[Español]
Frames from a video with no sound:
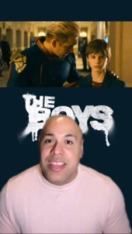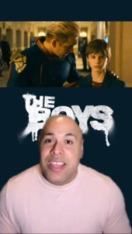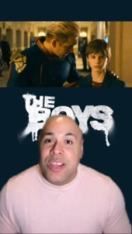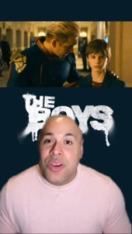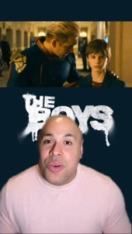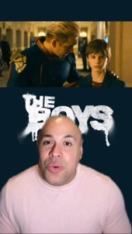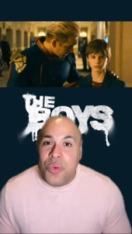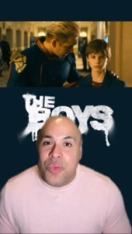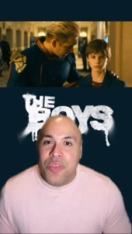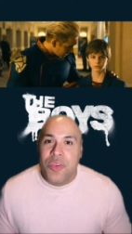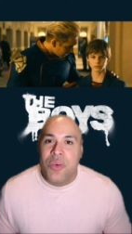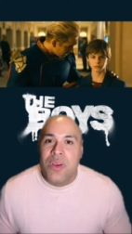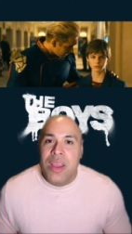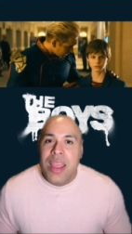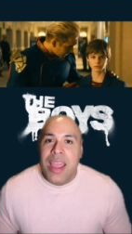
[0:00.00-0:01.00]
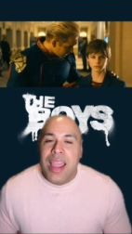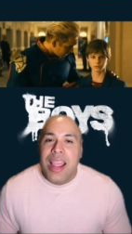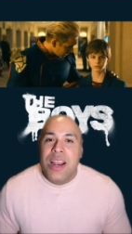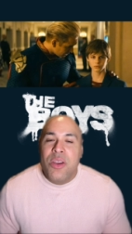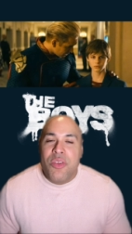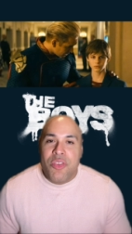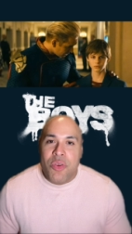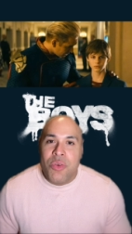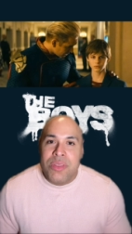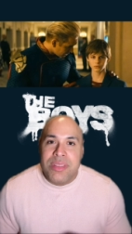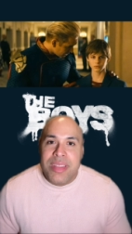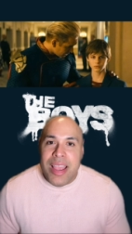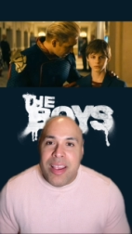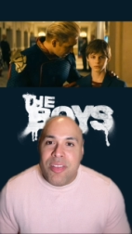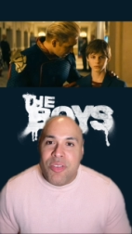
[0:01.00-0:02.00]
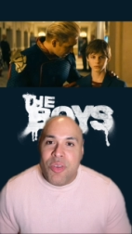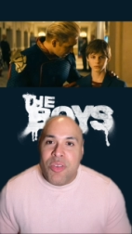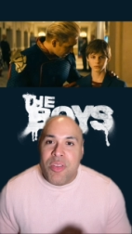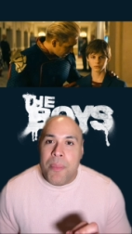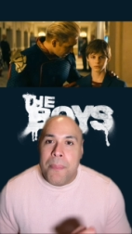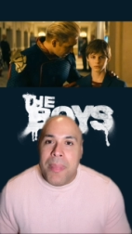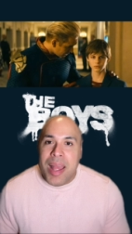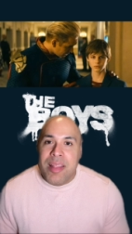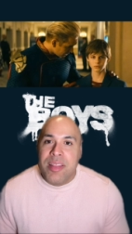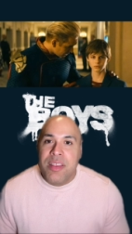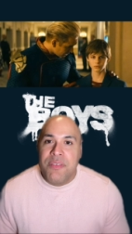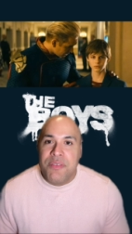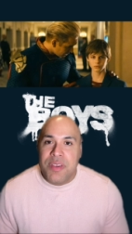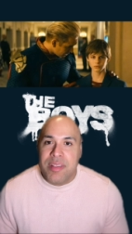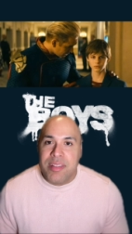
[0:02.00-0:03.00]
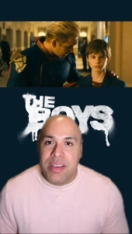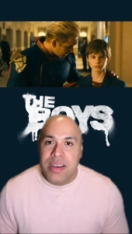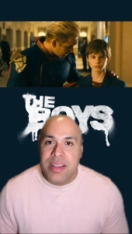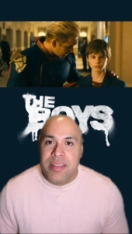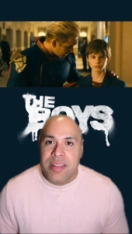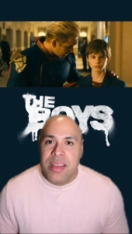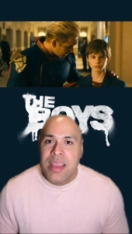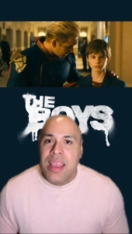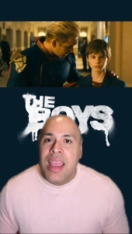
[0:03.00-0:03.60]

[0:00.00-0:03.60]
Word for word: incluso en los contextos más difíciles.